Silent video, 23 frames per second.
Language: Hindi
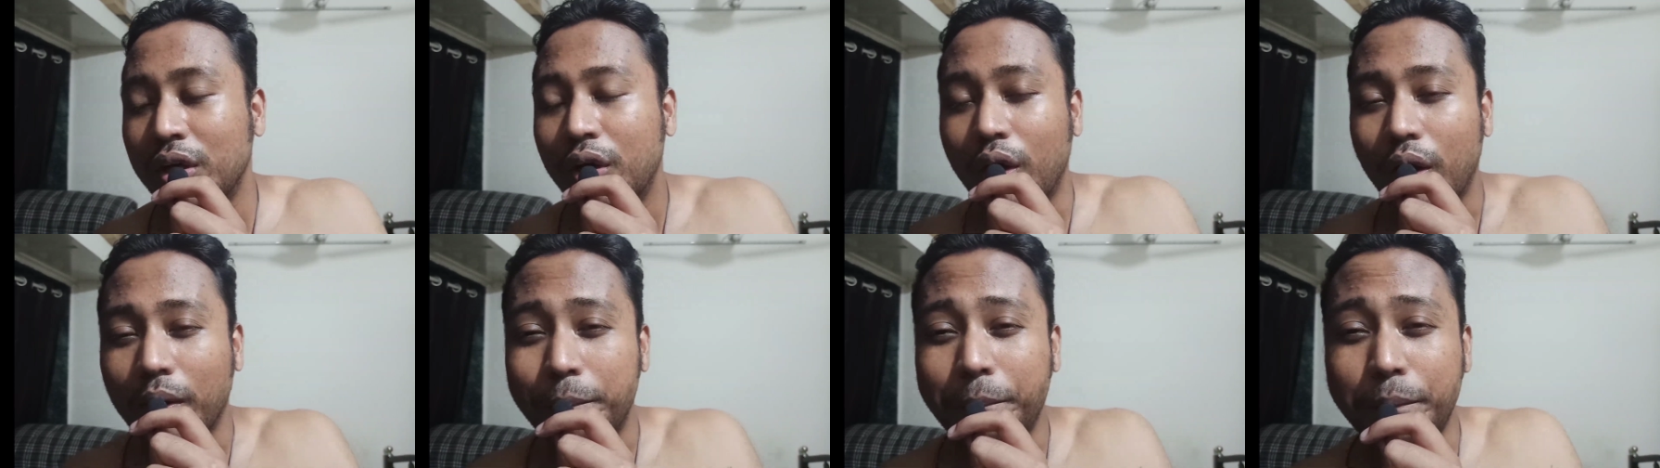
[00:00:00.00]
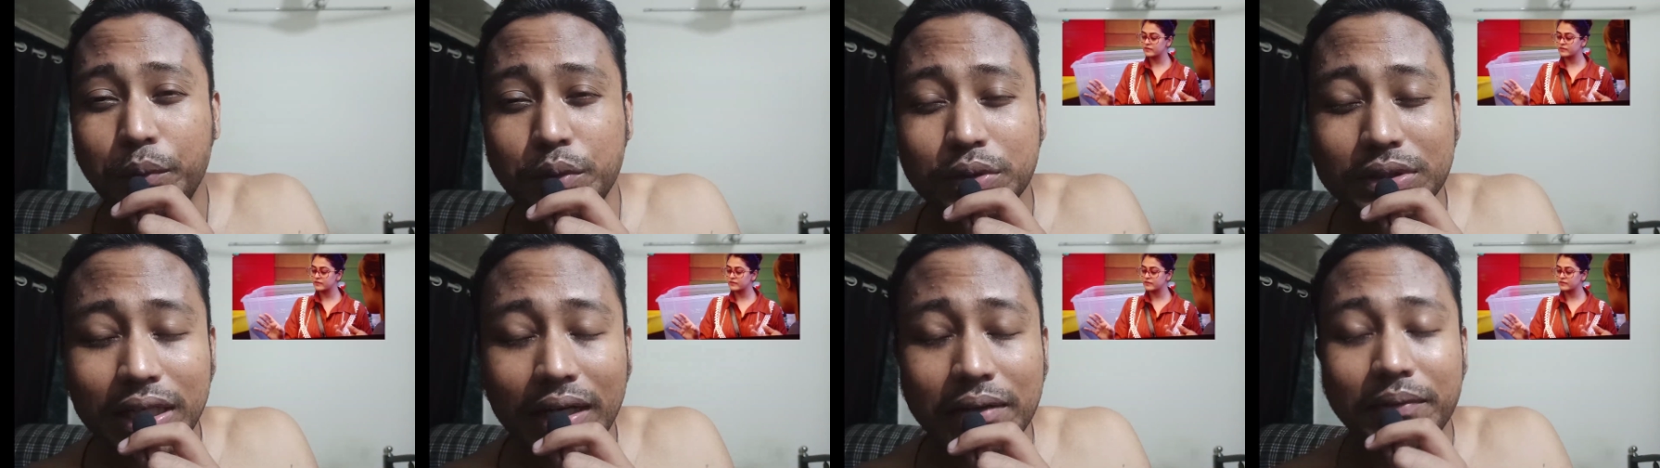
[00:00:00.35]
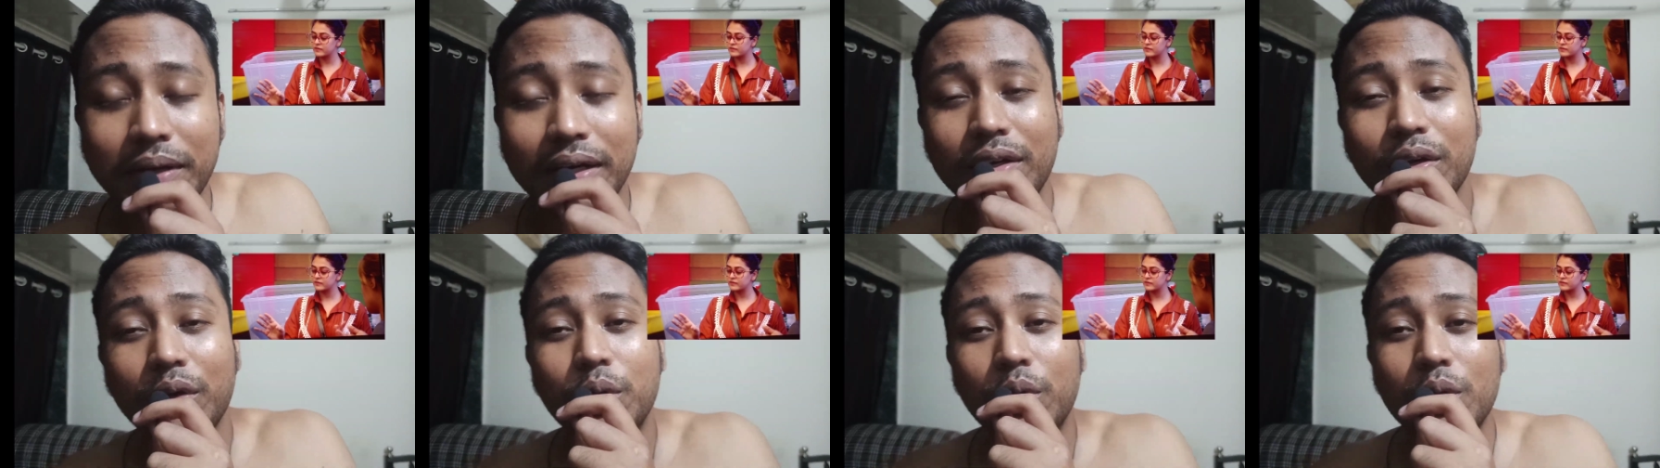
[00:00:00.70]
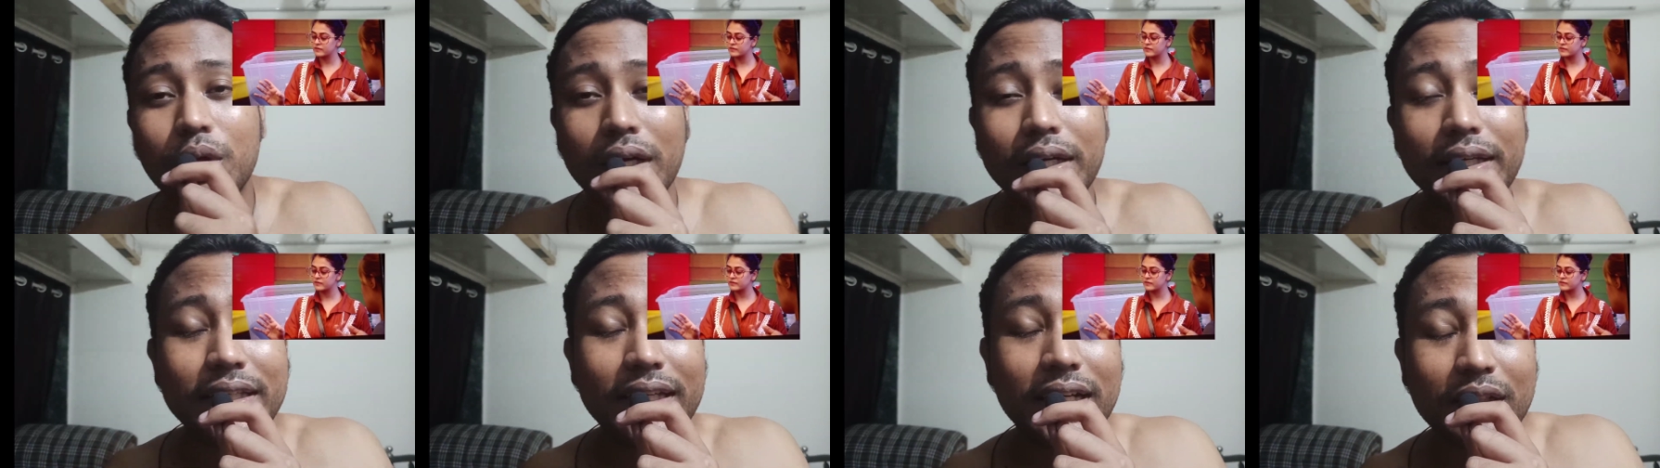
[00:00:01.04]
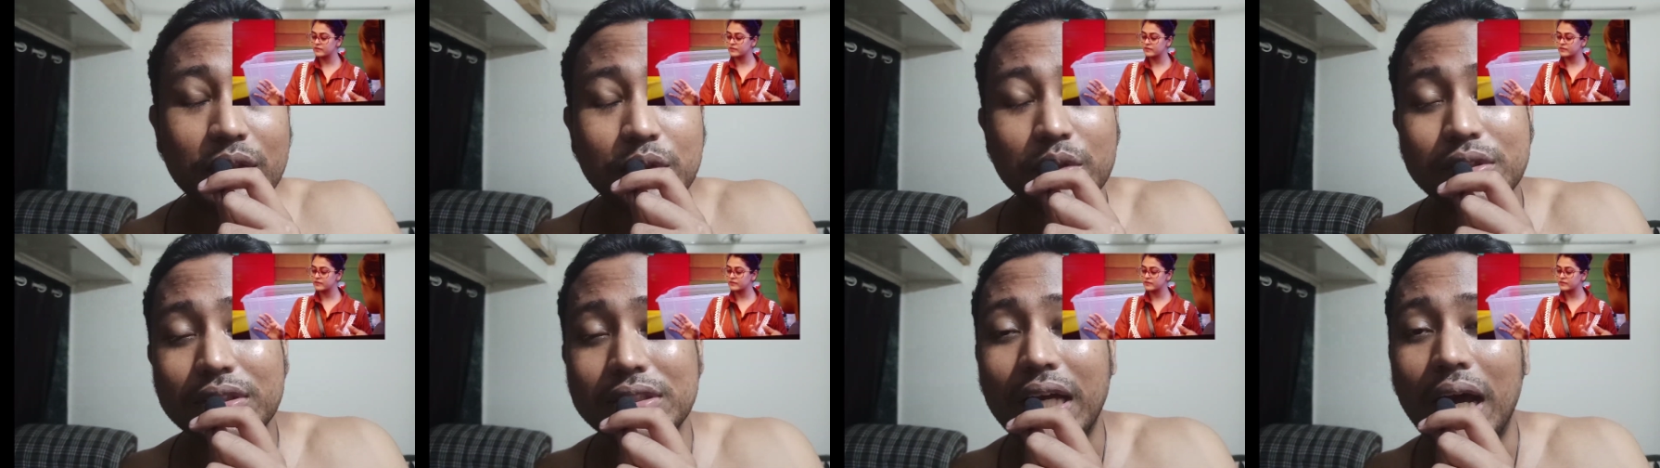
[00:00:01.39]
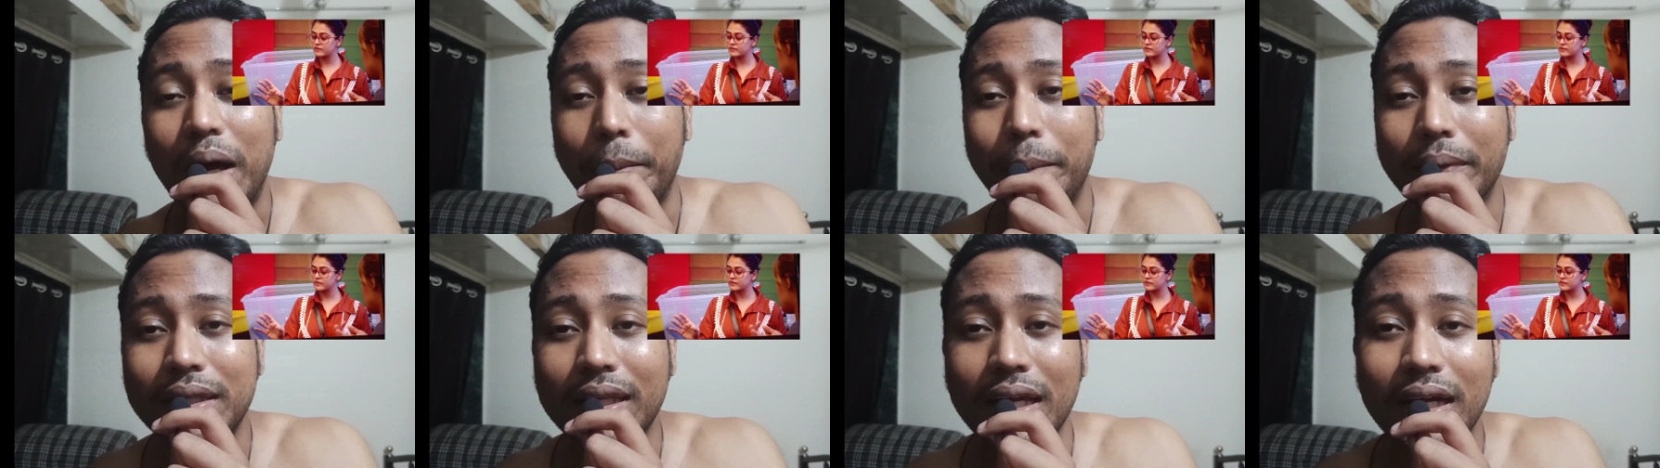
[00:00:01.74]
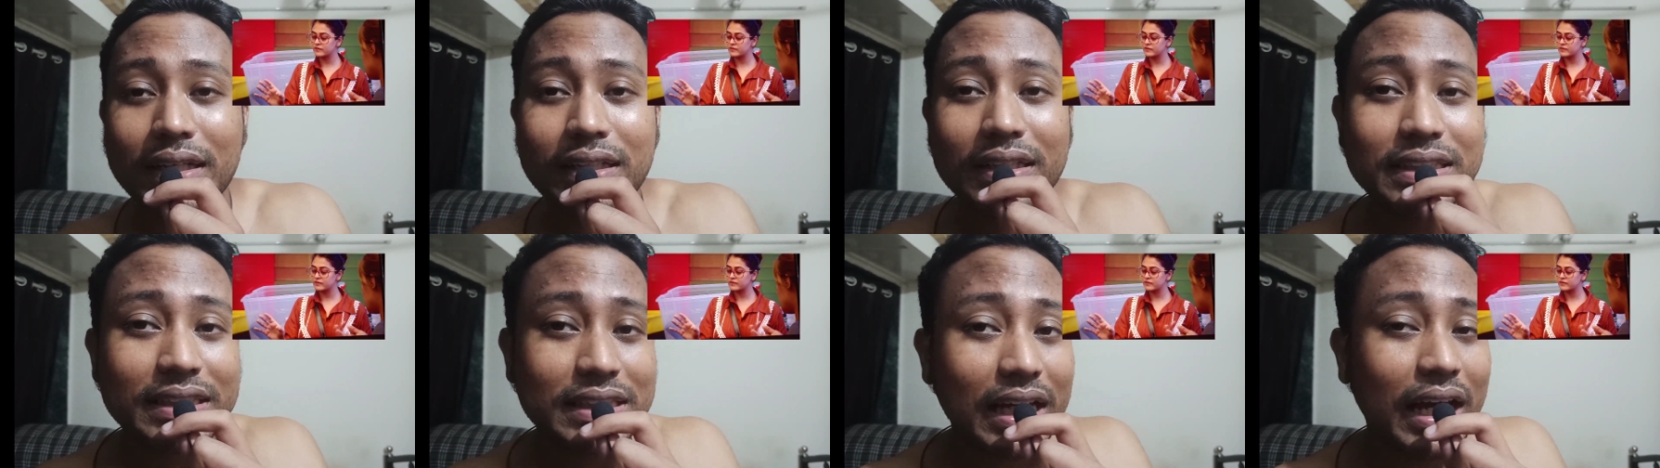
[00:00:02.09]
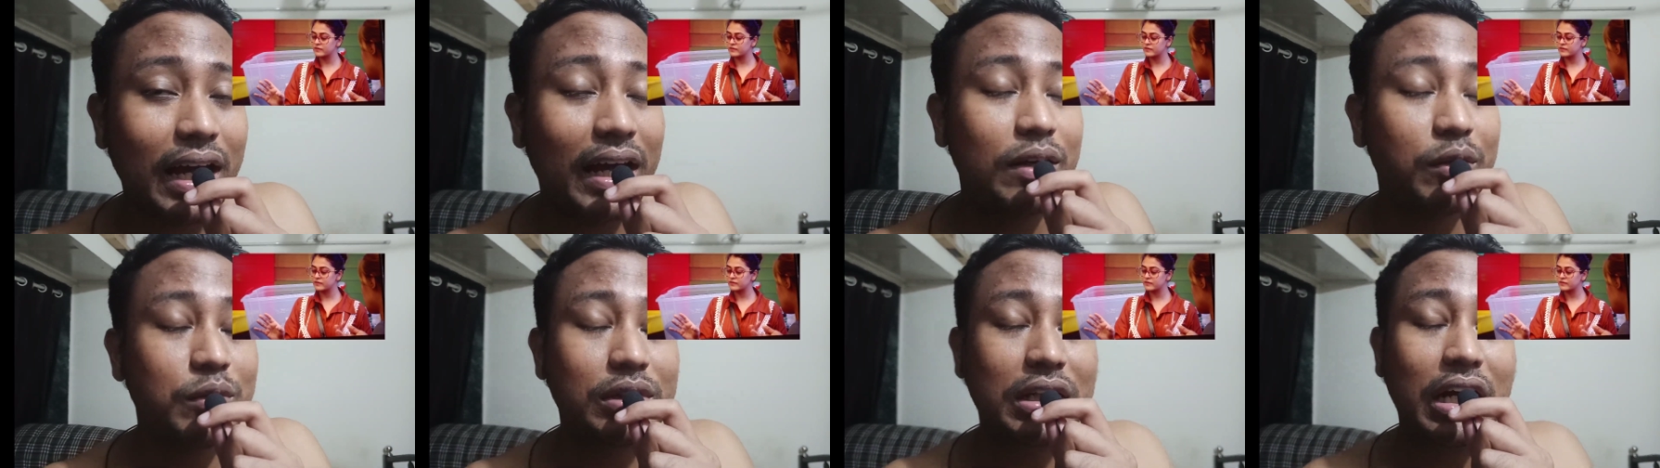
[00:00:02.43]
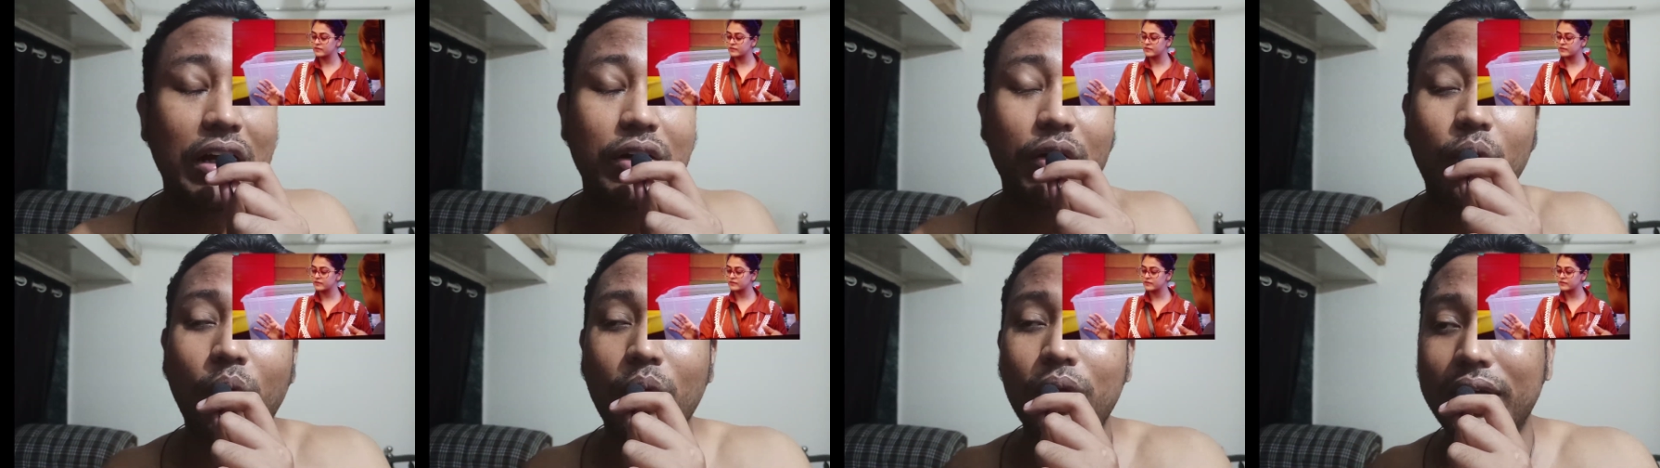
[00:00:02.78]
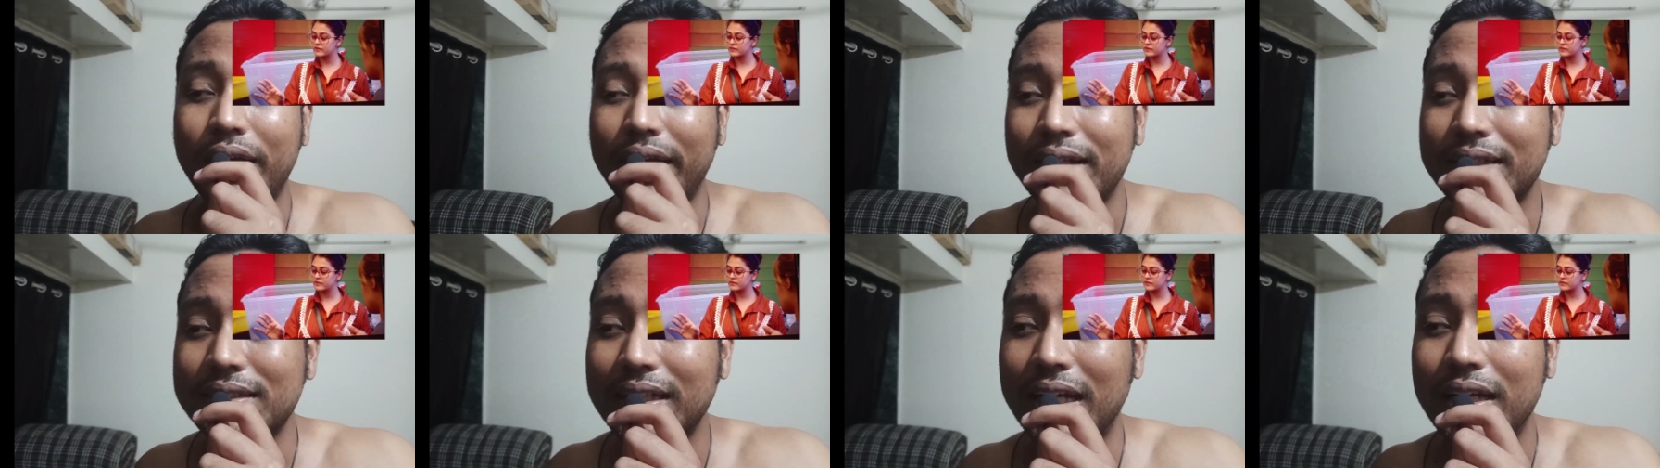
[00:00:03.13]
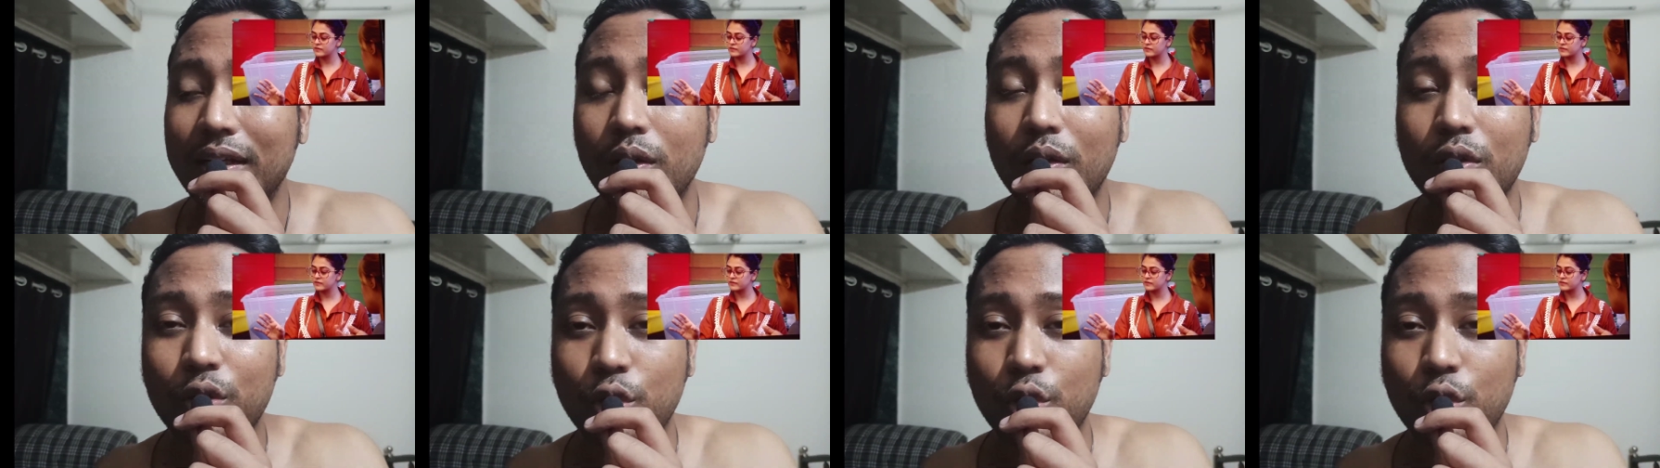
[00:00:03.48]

और पूजा भट्ट हो गई है गुस्सा पता नहीं क्या है उनका कॉन्ट्रैक्ट शायद और